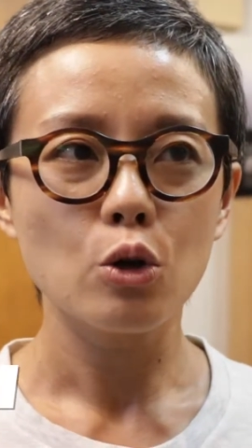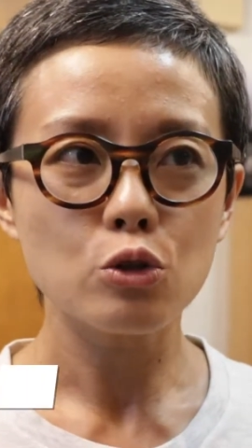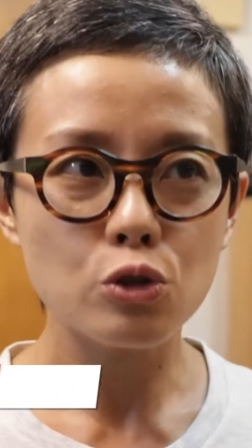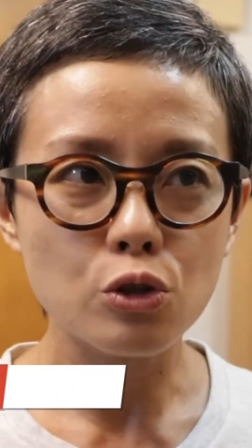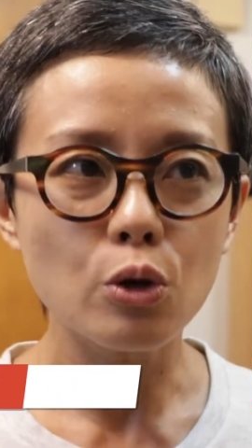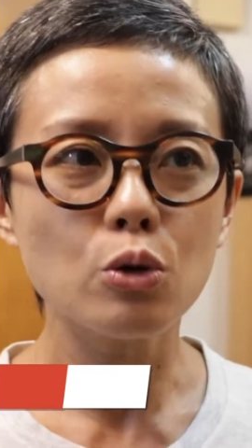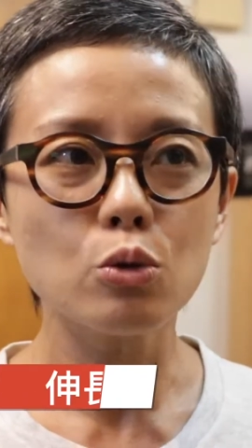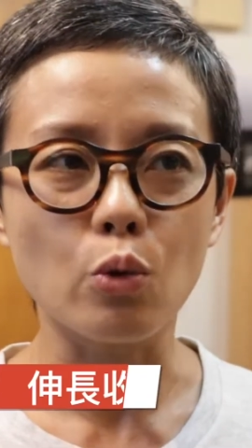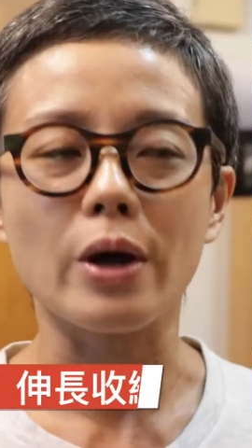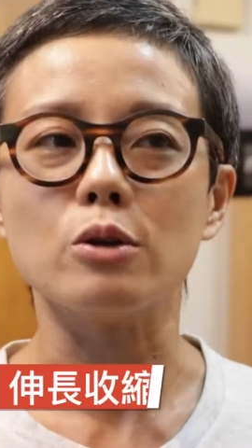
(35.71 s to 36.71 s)

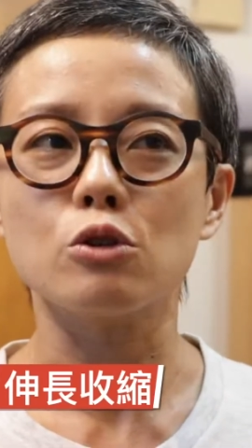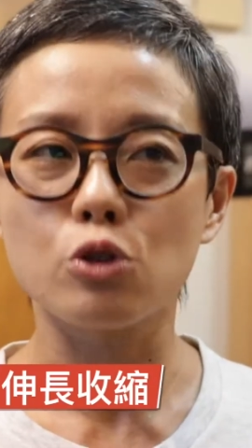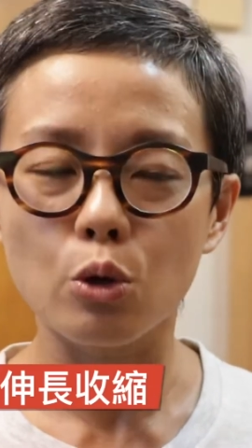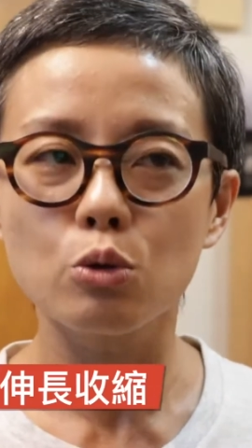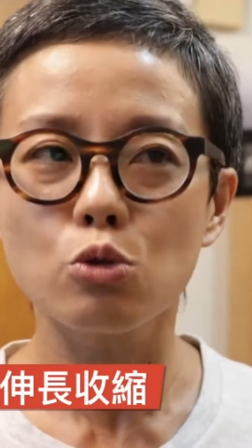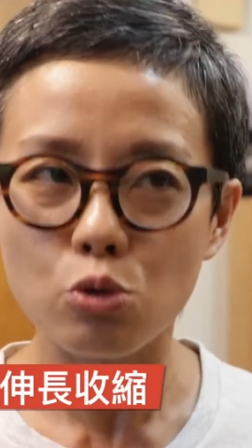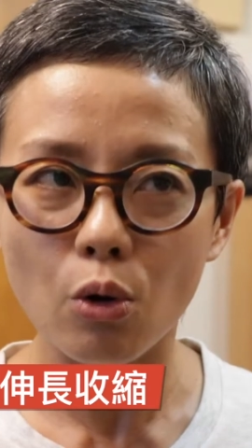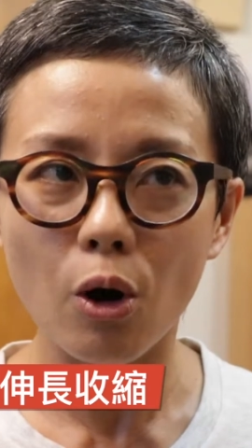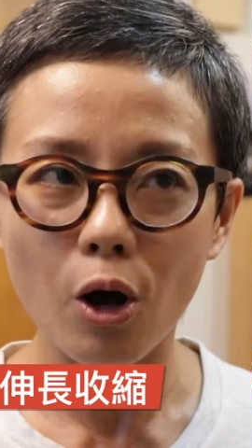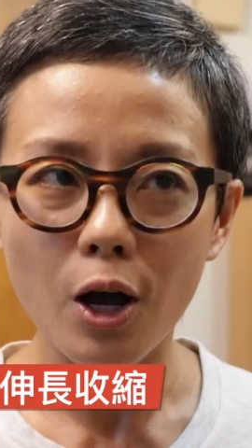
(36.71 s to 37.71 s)
收短收
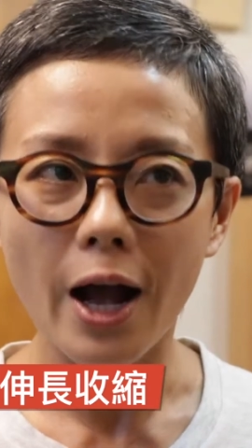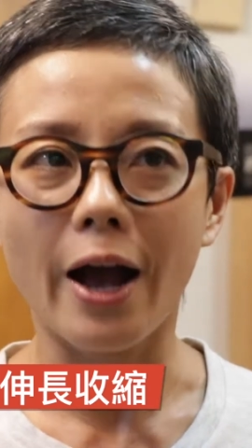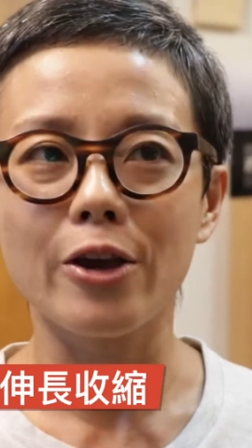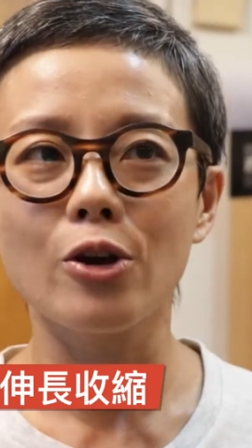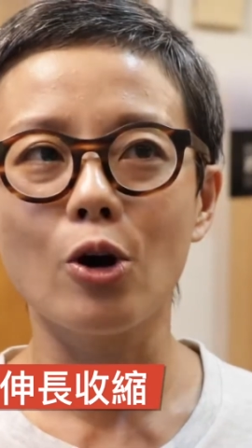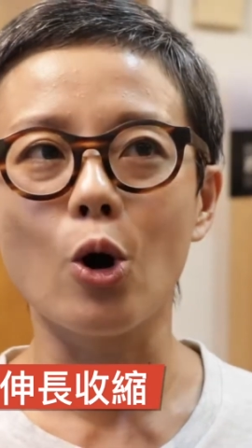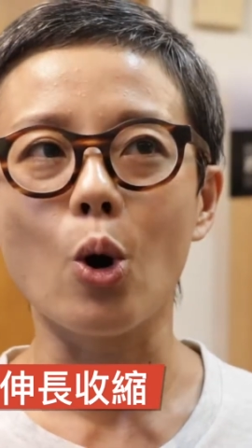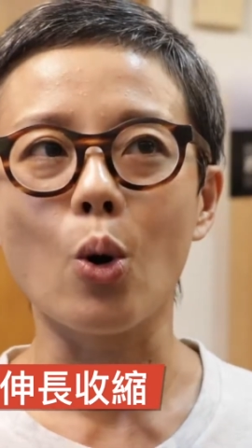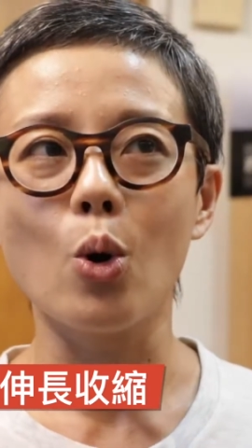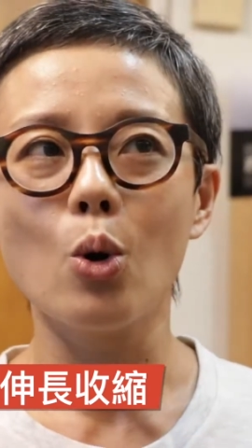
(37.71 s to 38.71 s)
缩，还
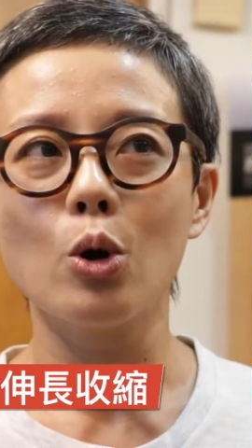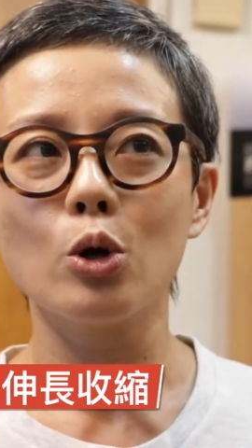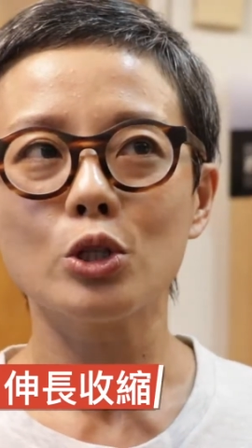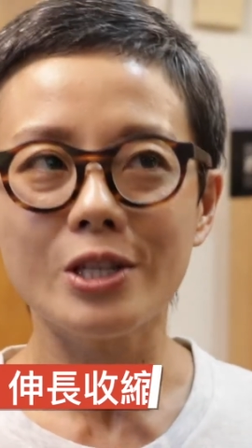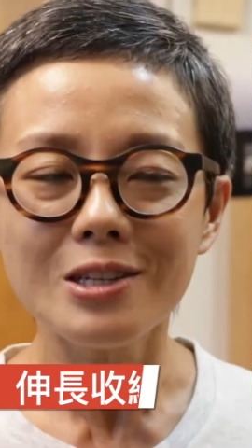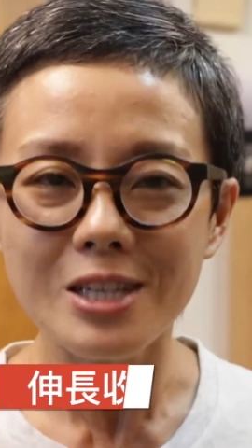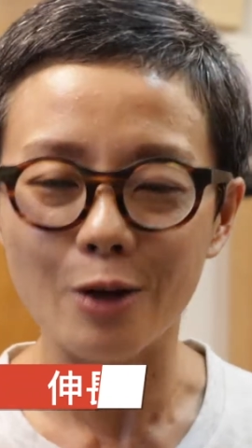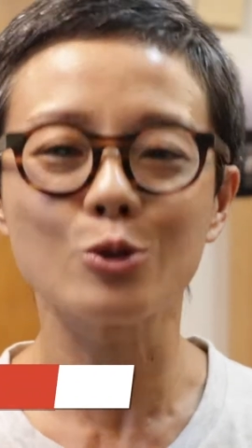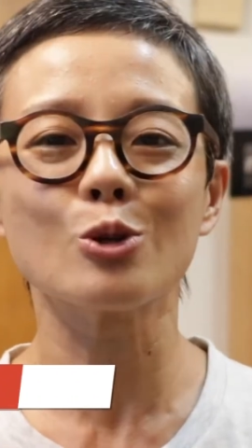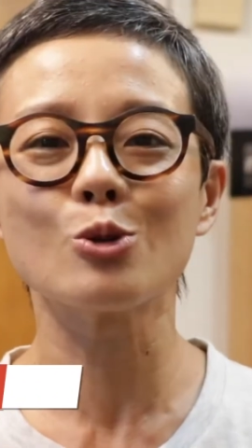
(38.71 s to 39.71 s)
有伸
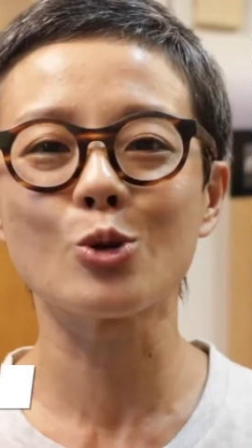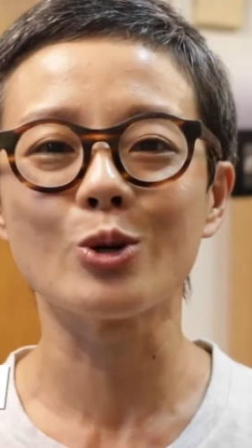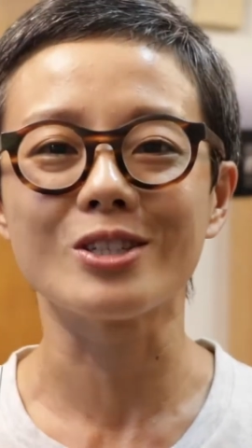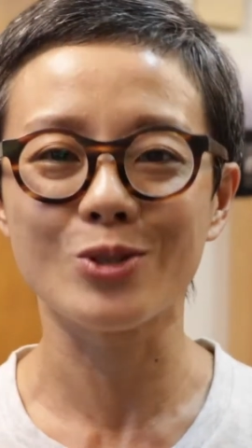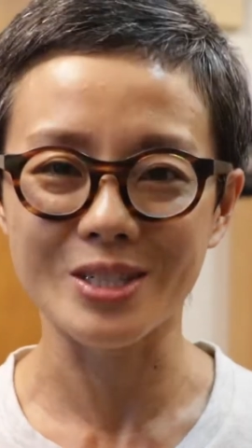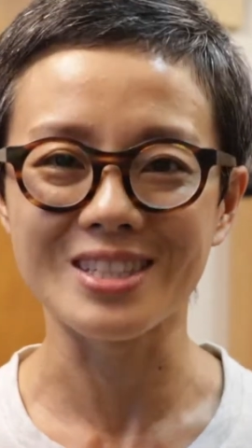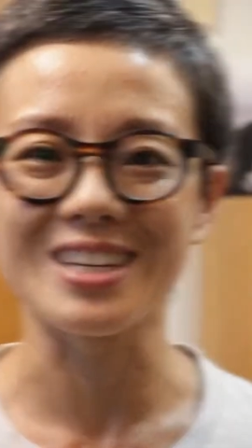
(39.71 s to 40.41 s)
长收缩的训